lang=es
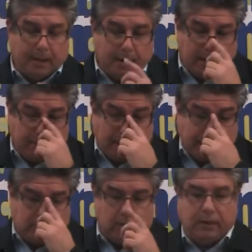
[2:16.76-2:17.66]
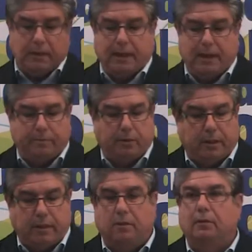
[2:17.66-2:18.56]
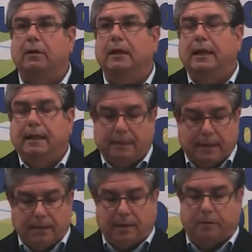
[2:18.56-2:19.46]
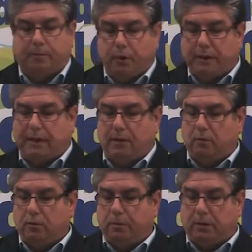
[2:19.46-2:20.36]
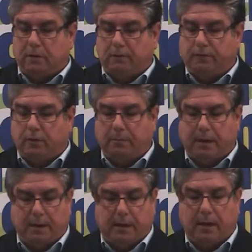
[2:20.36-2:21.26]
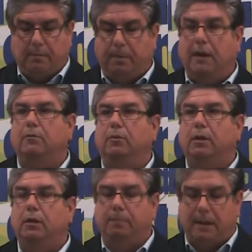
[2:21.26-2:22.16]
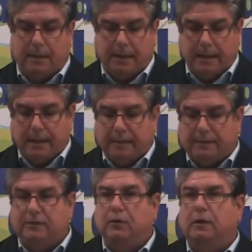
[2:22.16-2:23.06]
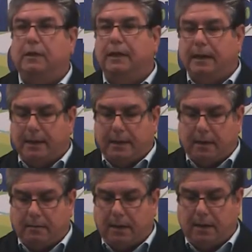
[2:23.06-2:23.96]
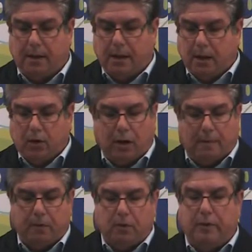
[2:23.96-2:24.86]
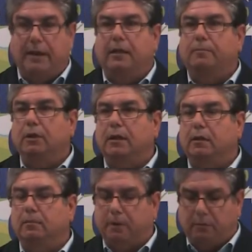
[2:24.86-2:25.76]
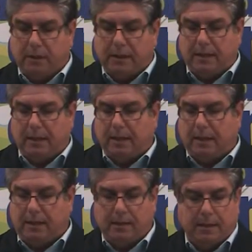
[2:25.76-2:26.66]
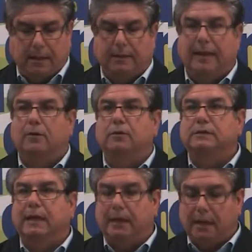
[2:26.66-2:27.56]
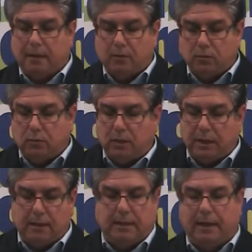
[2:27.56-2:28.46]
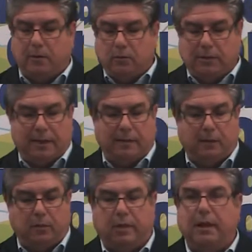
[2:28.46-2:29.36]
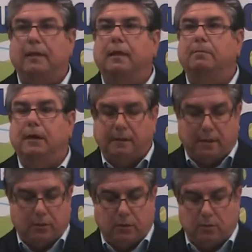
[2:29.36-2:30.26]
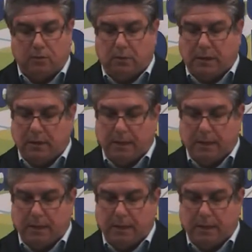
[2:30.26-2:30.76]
Además de solicitar la aprobación de esta propuesta a los grupos que conforman el Pleno Municipal, se solicitará recabar los apoyos de la Diputación Provincial de Cádiz, de la Consejería de Cultura, de la Junta de Andalucía y del Ministerio de Cultura.